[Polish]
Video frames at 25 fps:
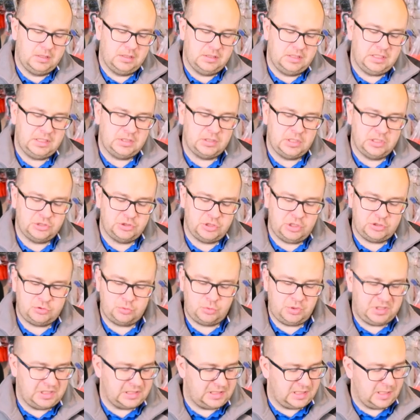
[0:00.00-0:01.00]
Jedna rzecz,
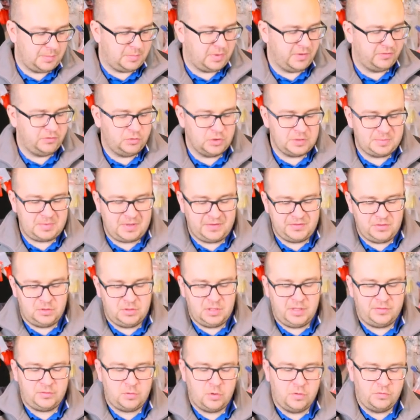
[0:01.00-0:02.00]
która jest na pewno
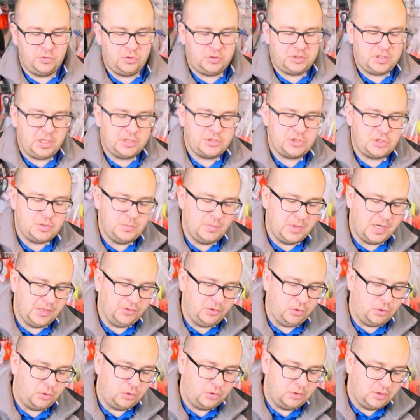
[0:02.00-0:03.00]
sprawdzona w kołowrotkach
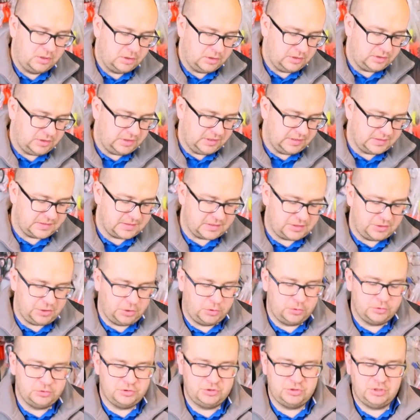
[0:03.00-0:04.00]
Shimano jest
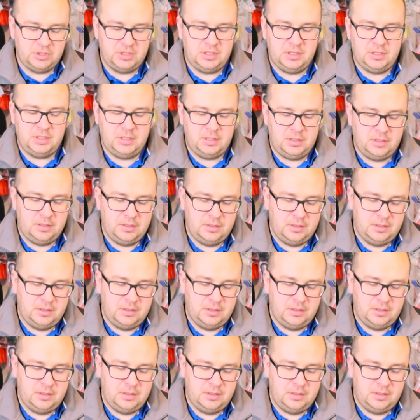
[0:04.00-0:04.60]
to, że